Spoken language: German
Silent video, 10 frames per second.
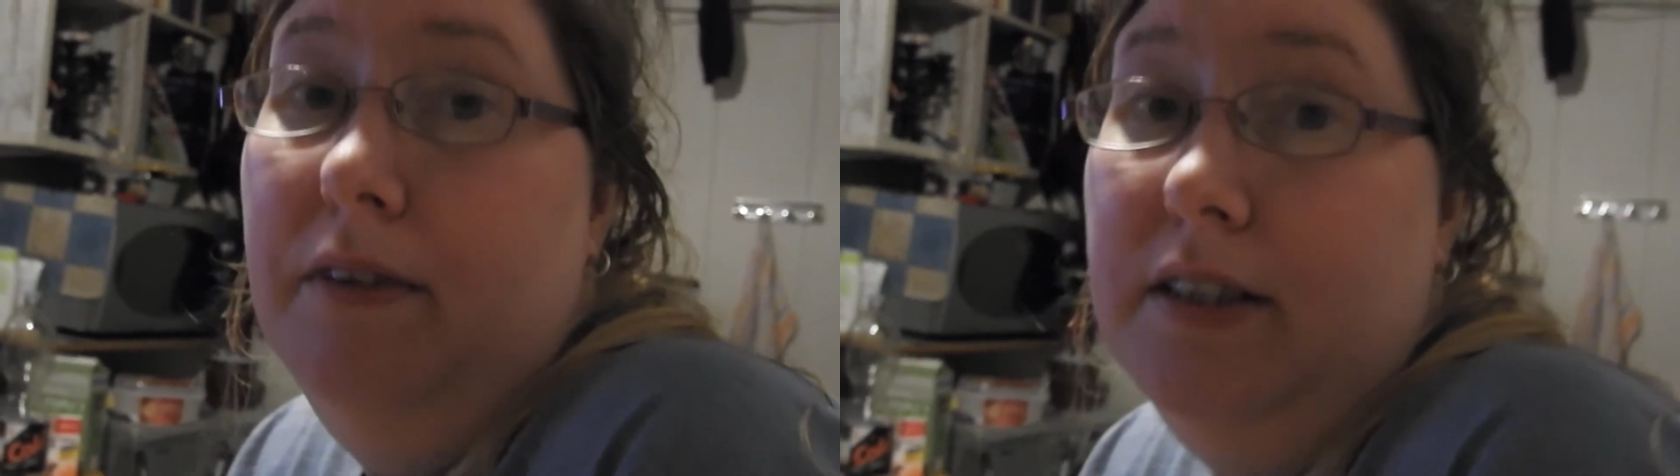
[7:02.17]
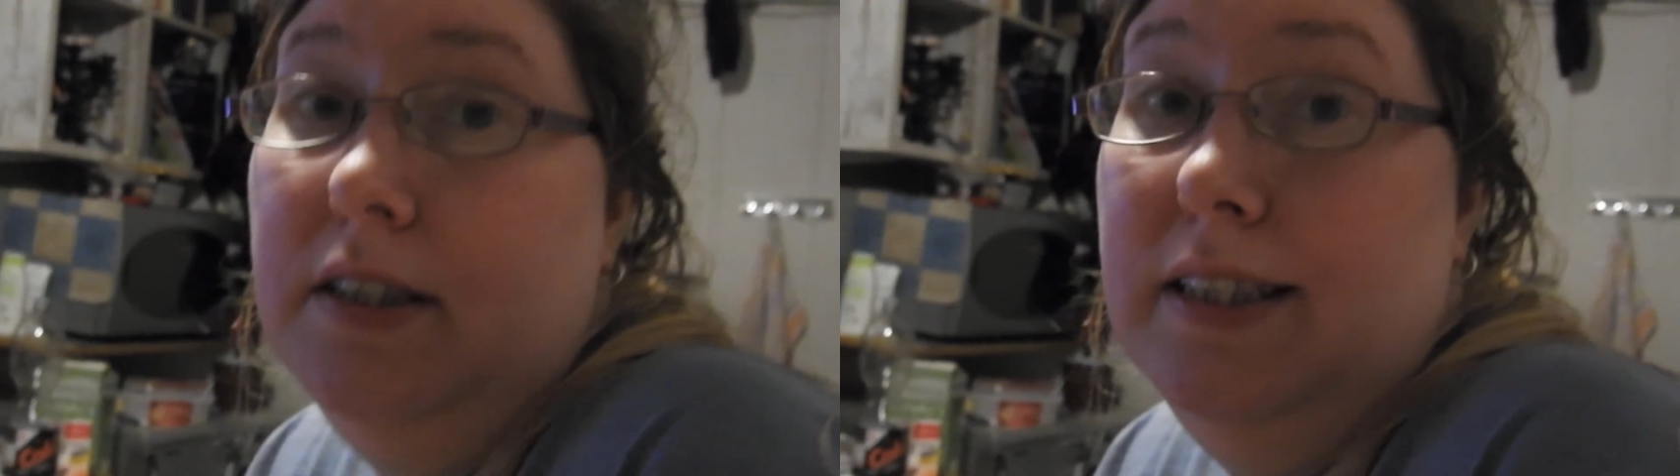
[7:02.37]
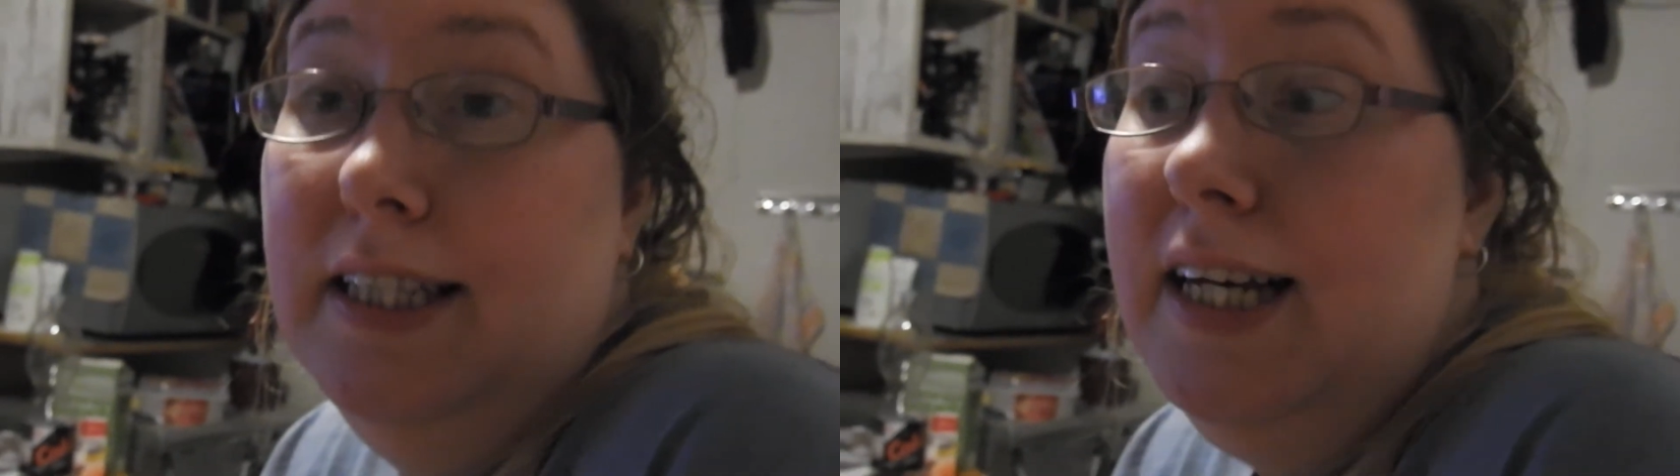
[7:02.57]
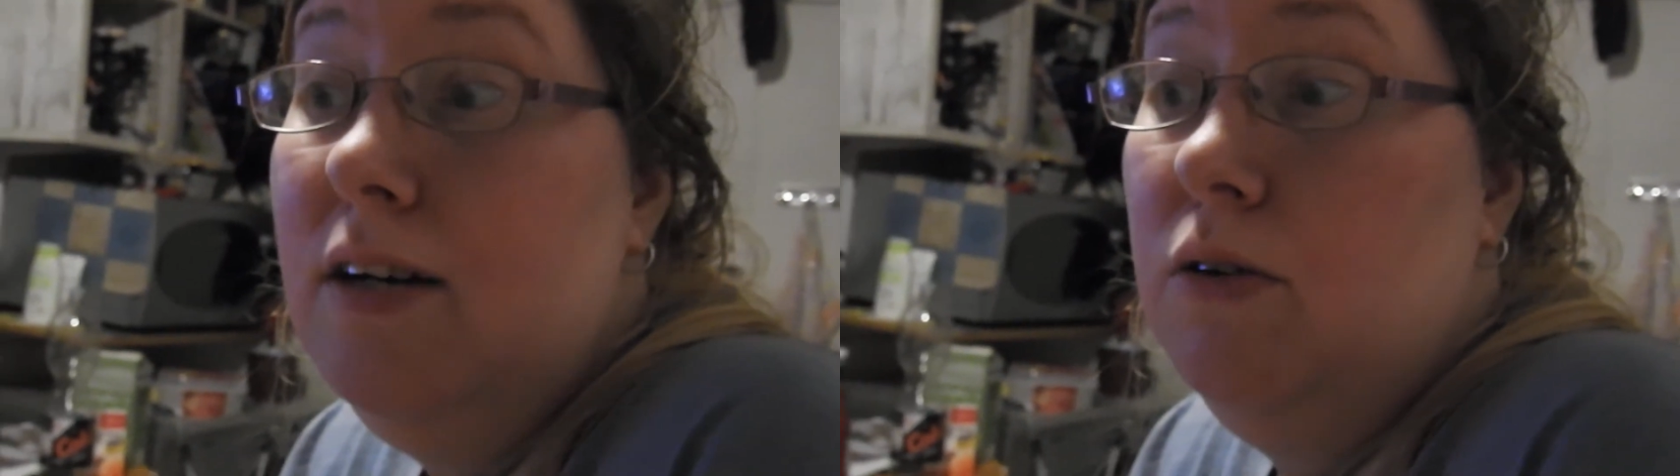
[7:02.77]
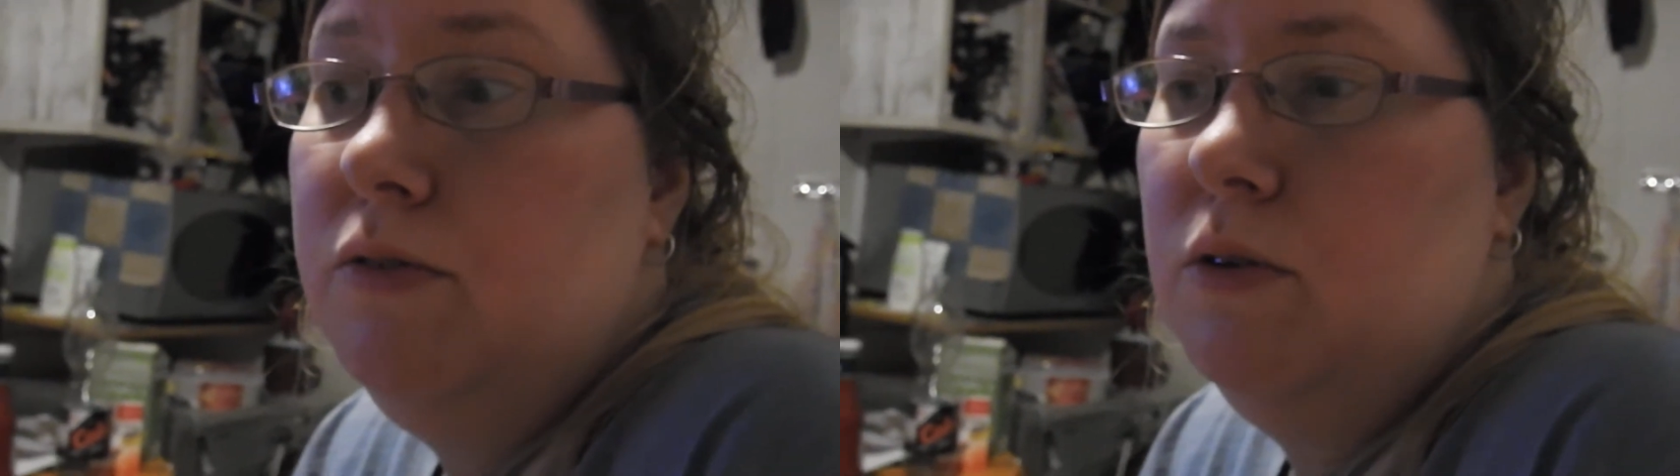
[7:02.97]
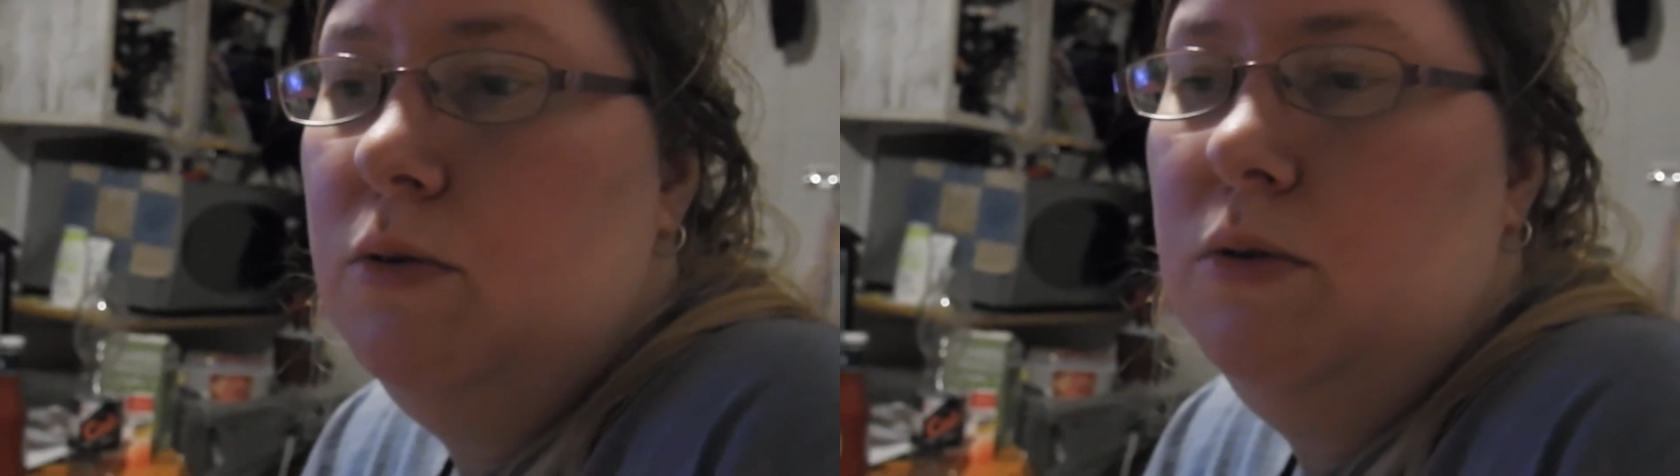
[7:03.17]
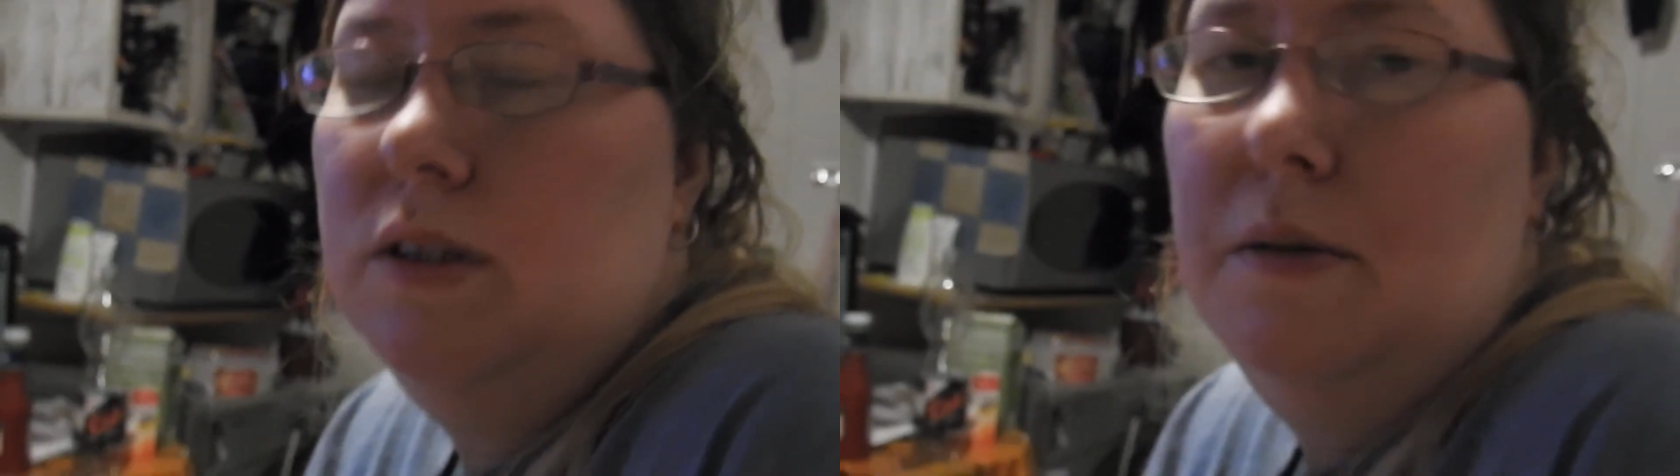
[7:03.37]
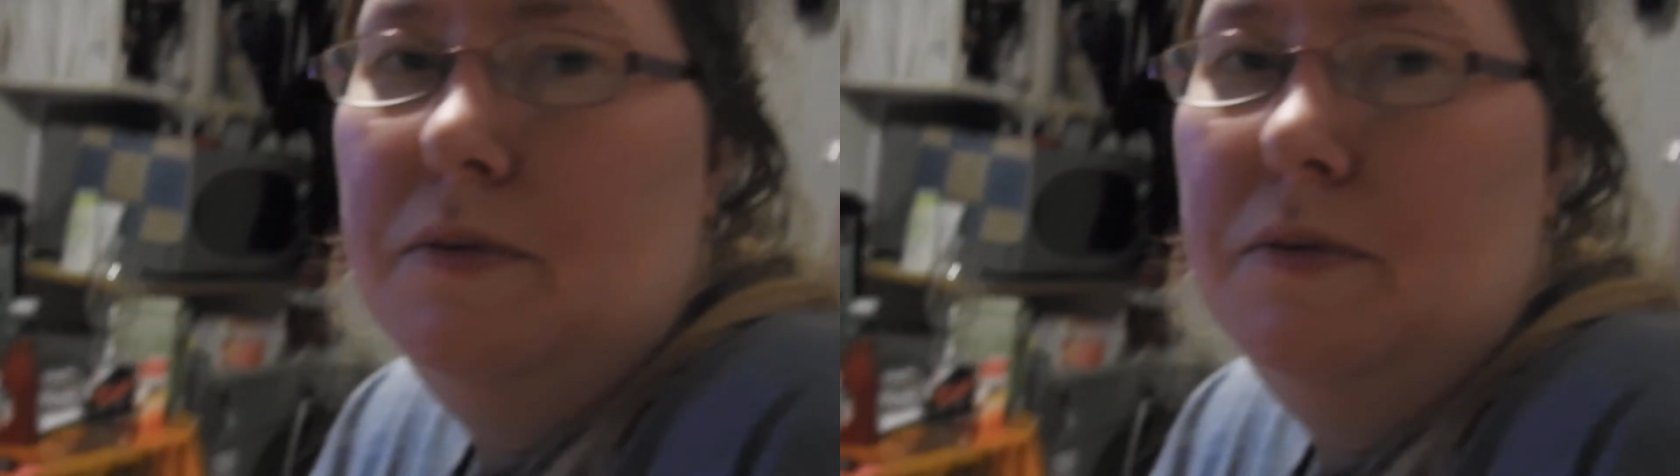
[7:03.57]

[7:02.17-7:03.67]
was ich sehr oft geguckt habe,